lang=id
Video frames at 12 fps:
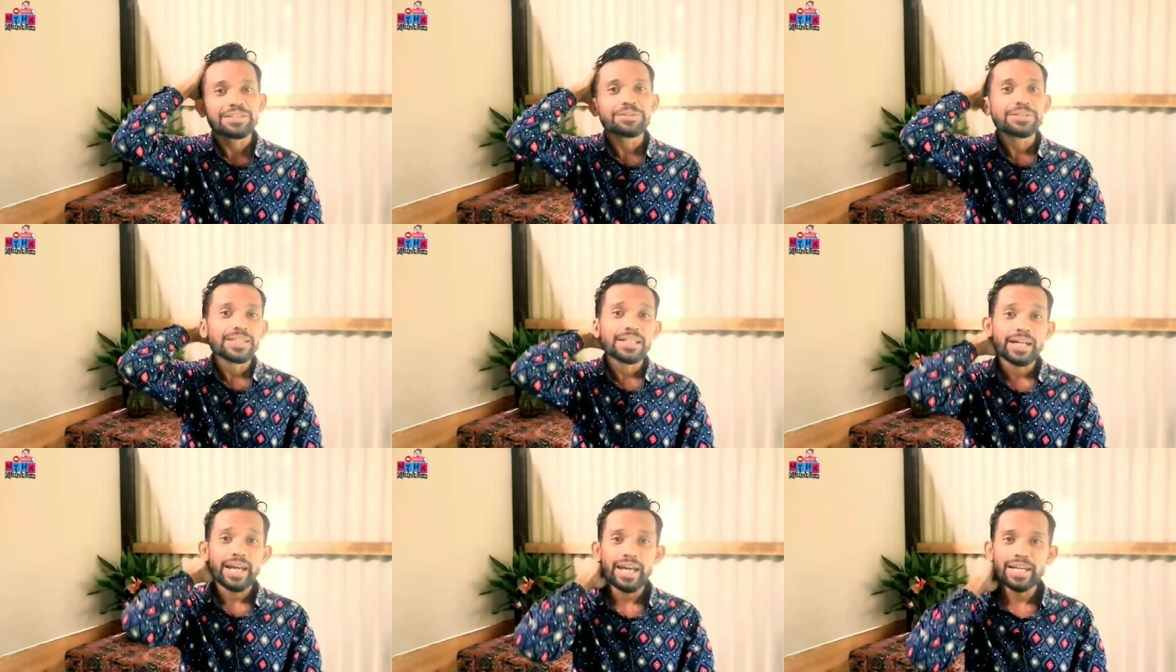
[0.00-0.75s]
terus
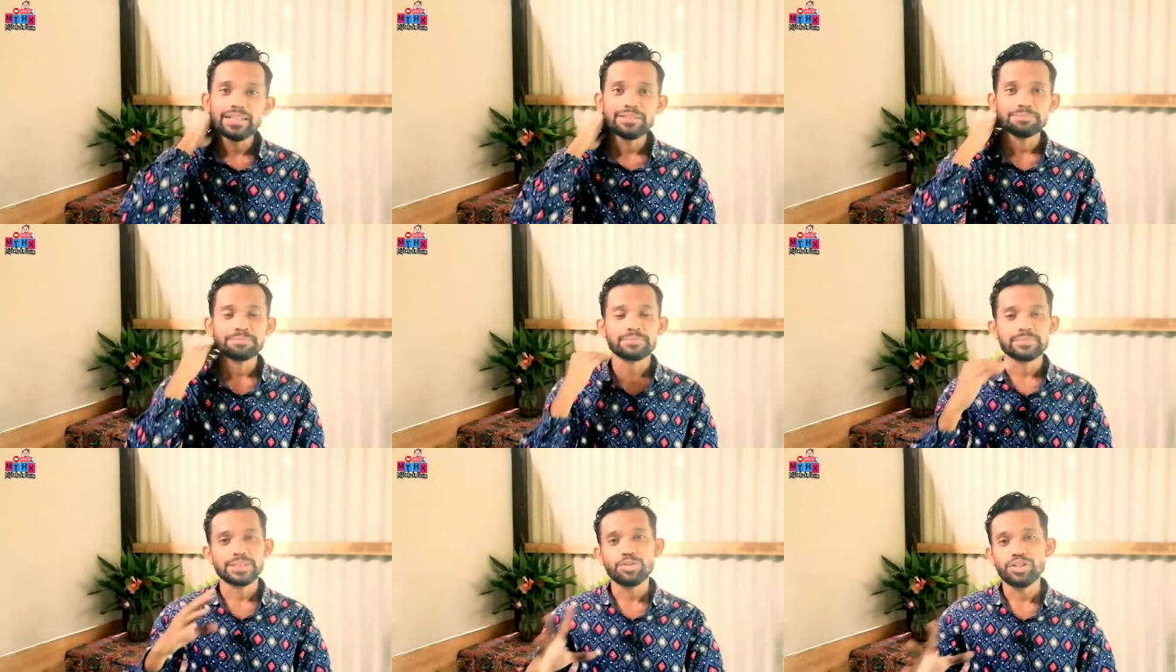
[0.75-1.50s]
keren
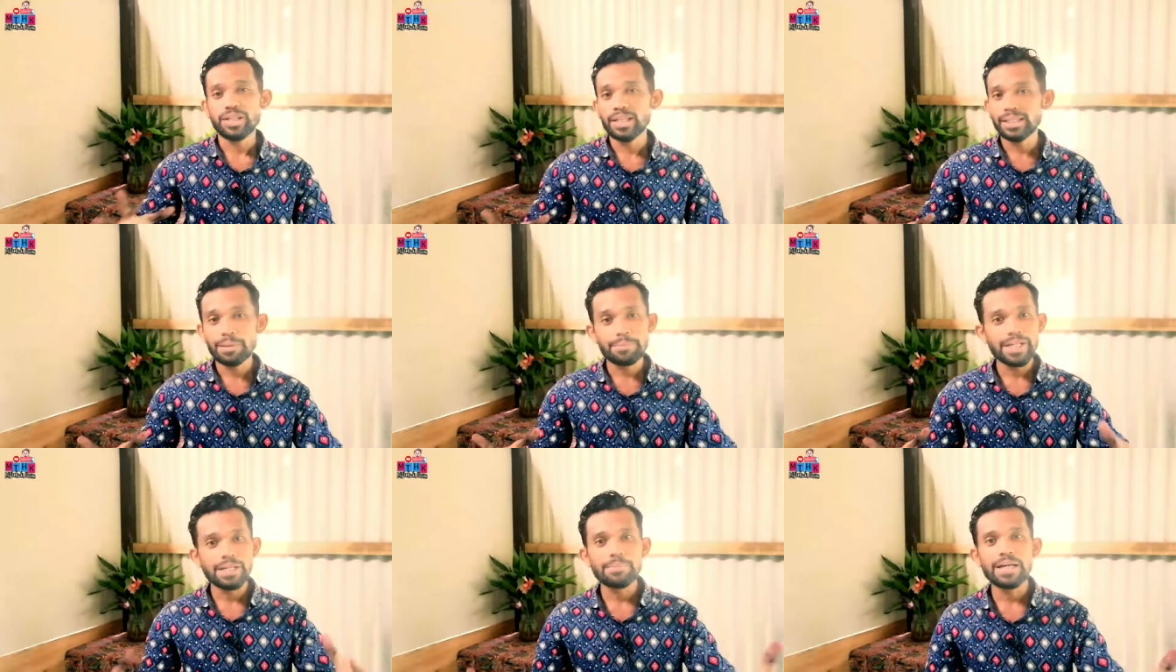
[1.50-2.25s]
pokoknya kita
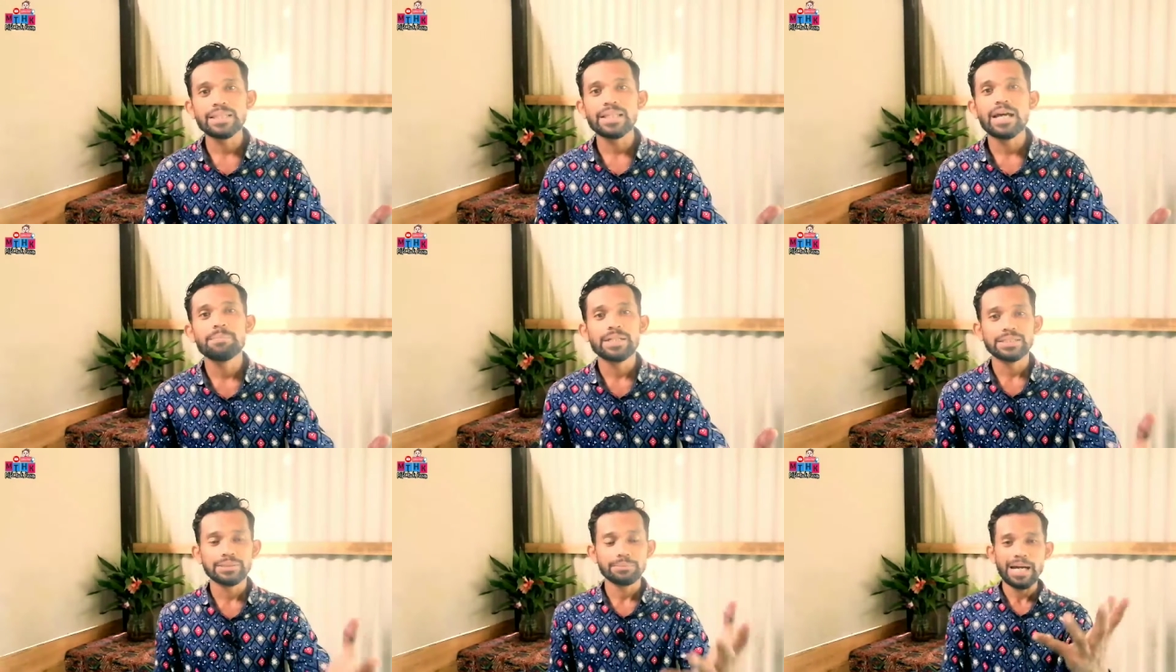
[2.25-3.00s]
menikmatilah
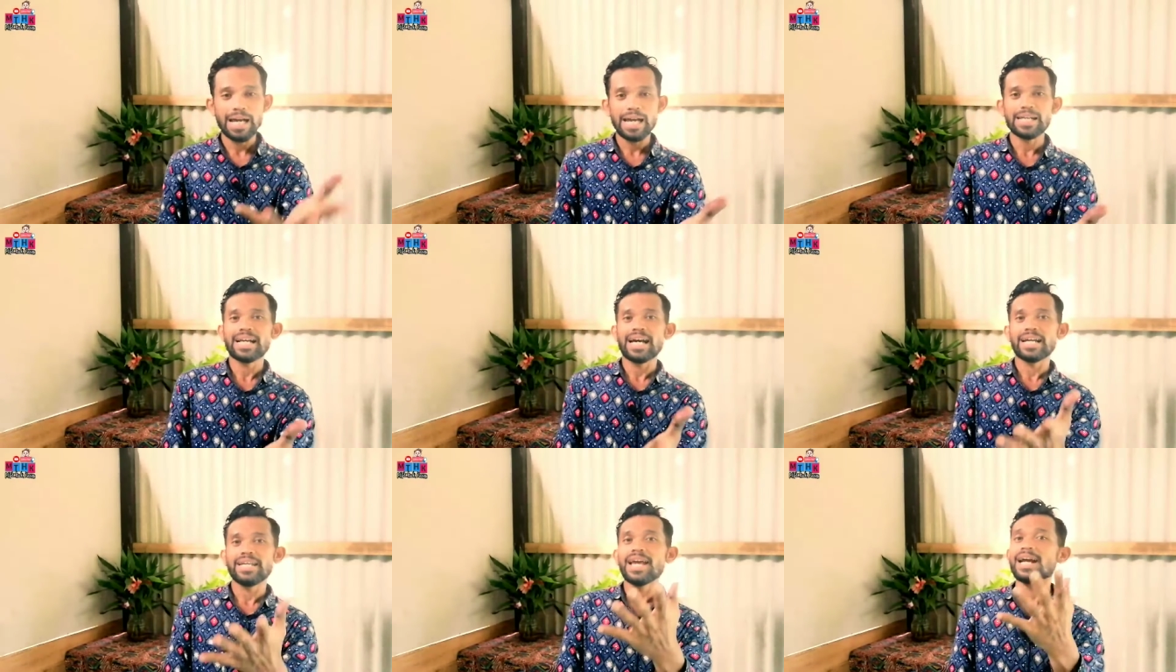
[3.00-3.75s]
persembahan
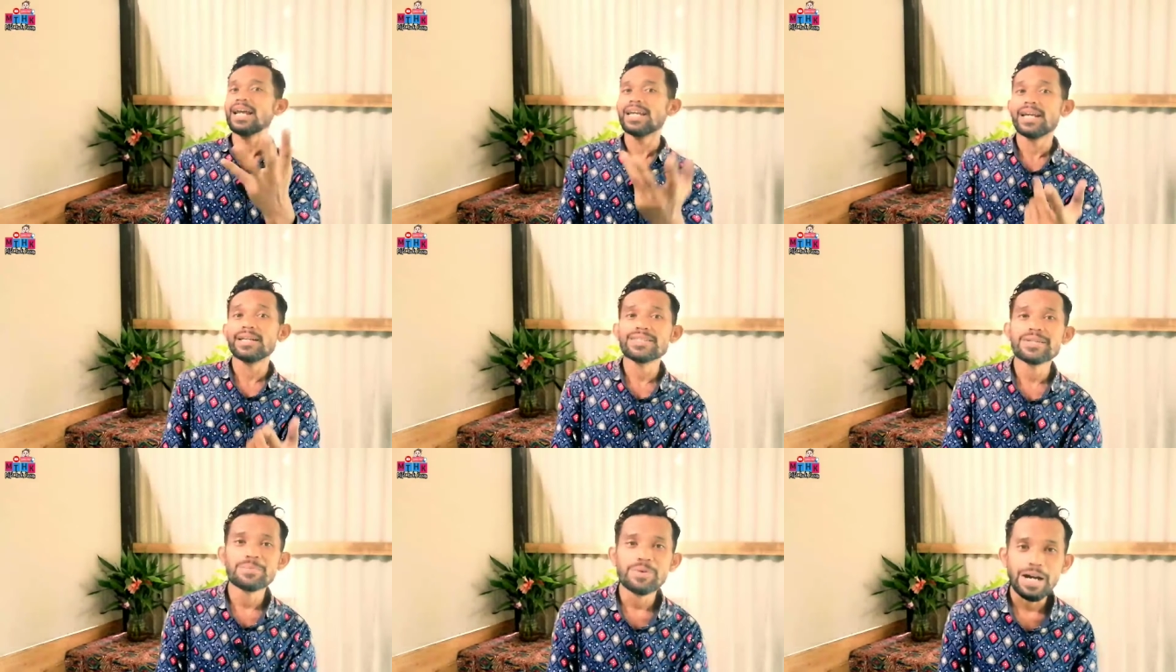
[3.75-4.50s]
karya kalian
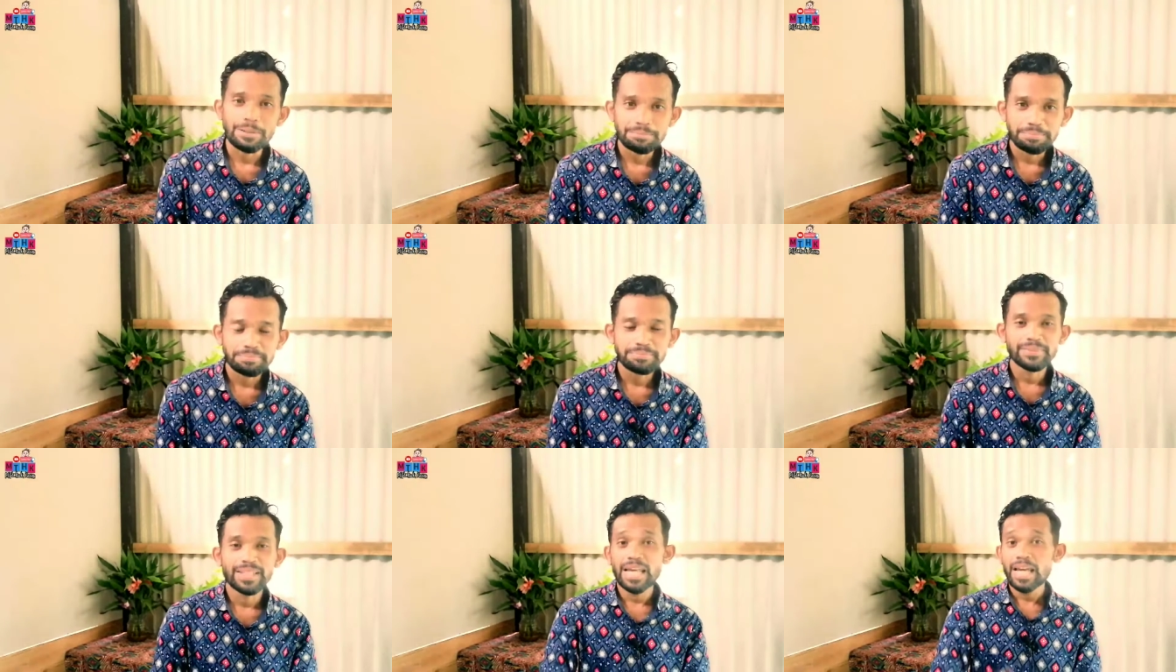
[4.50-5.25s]
sini
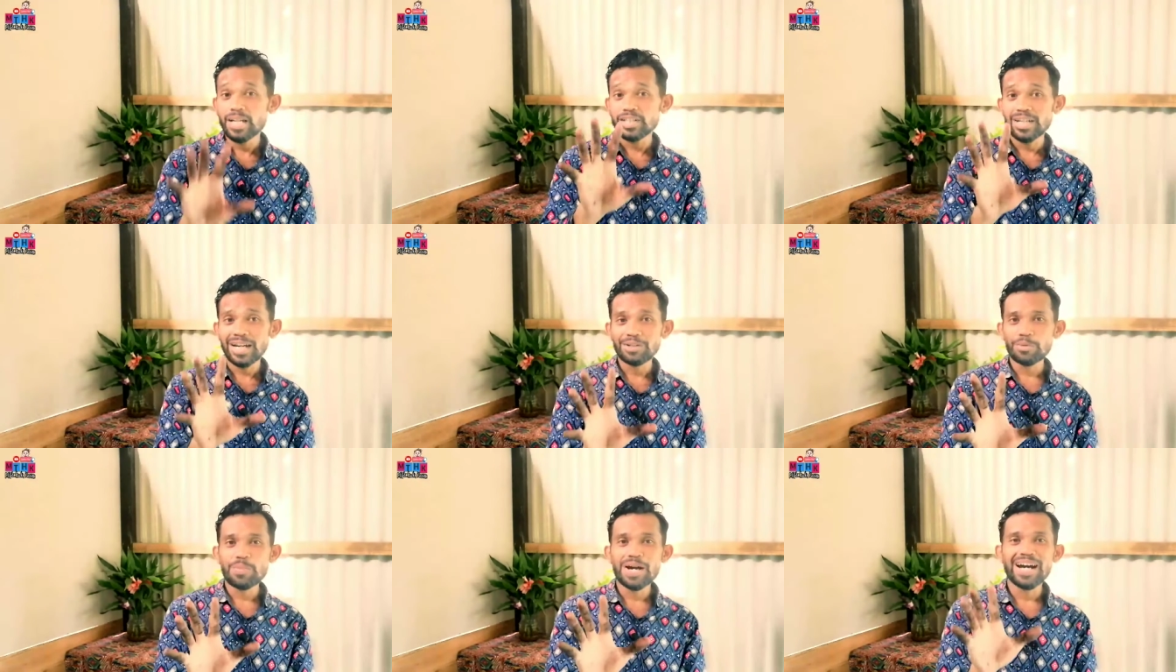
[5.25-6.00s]

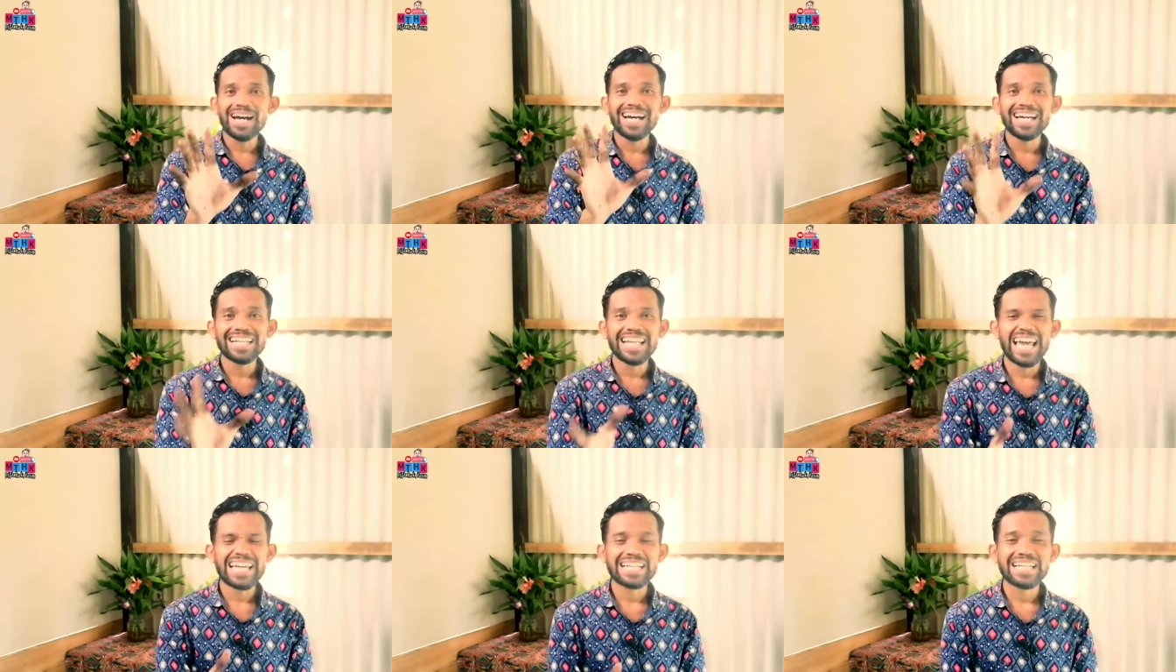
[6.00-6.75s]
jangan lupa
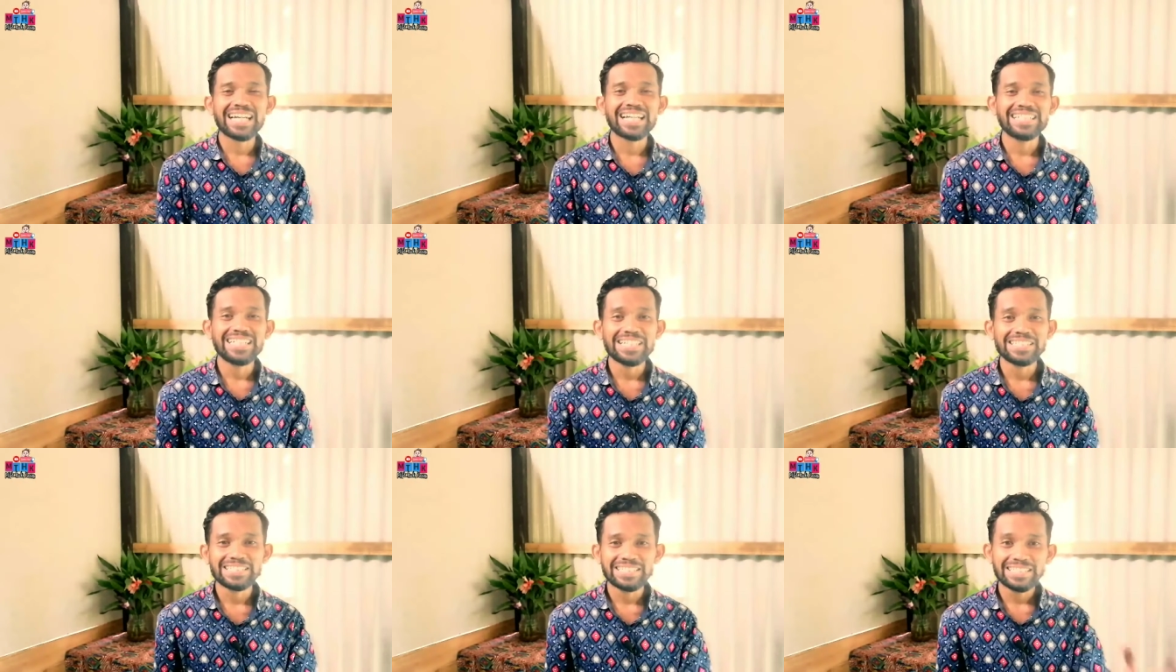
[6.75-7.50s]
like eh,
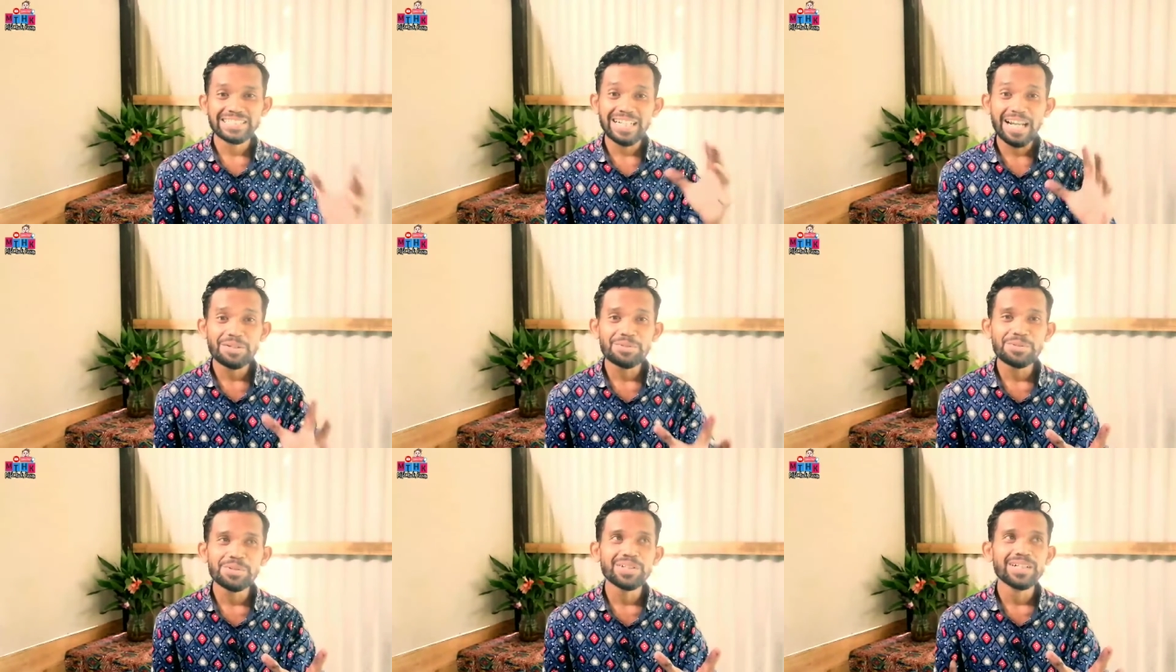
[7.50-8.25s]
dan
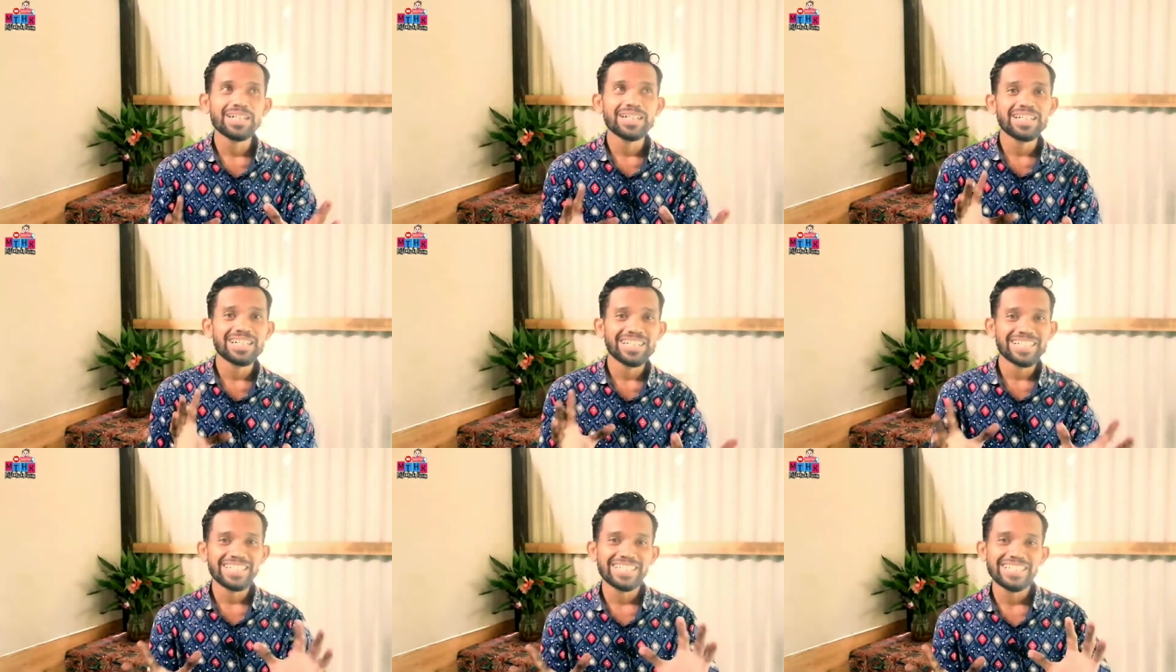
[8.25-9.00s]
selalu
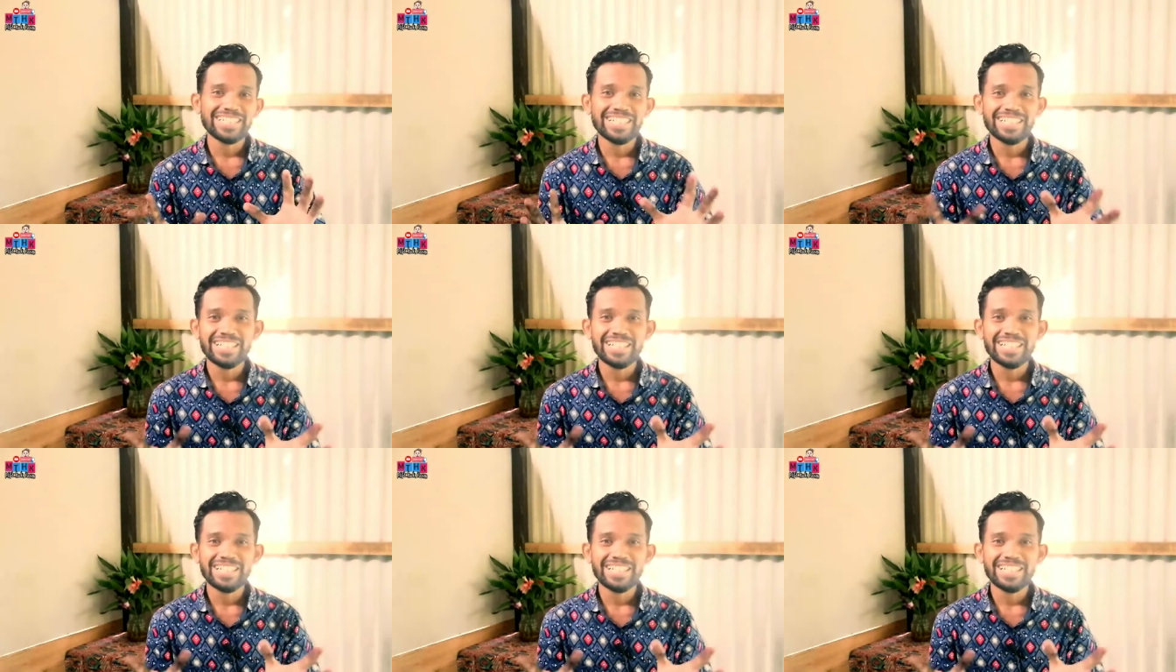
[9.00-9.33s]
uh,